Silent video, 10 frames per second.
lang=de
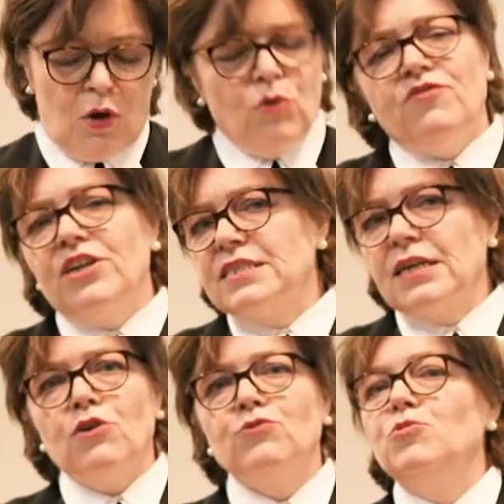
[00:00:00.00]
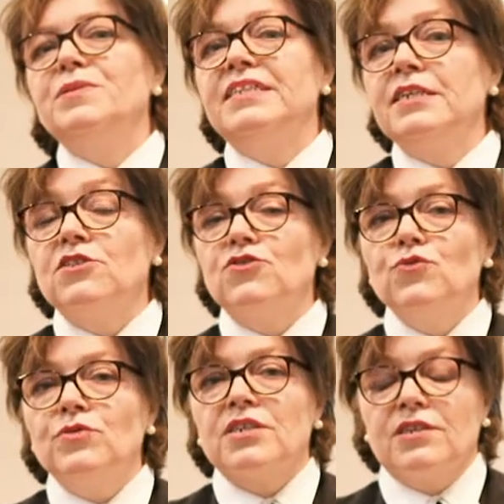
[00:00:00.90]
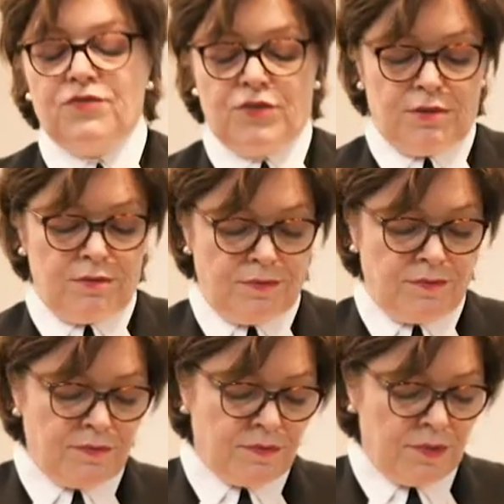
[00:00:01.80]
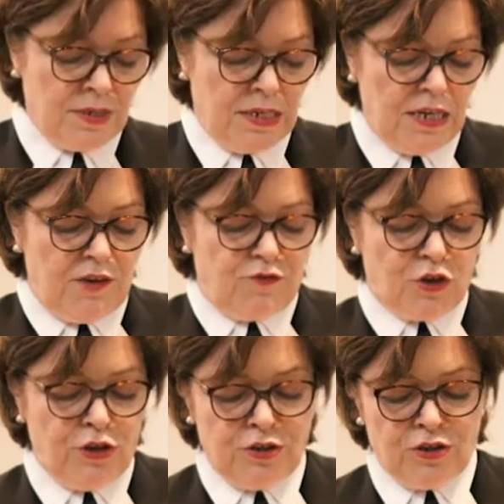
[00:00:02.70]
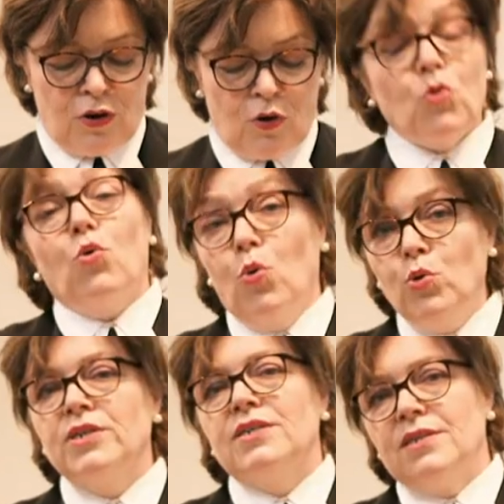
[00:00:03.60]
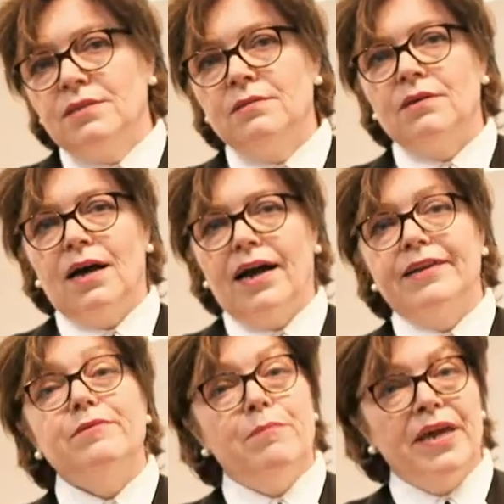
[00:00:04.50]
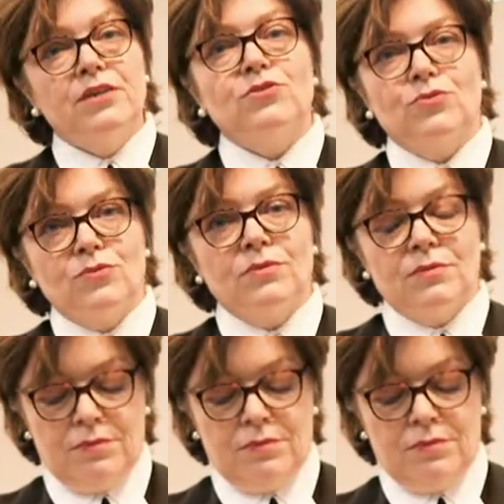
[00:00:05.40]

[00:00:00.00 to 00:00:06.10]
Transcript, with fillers: Und weil es ja auch nur bedingt zutrifft. Wir können doch ohne ihn eine Menge tun.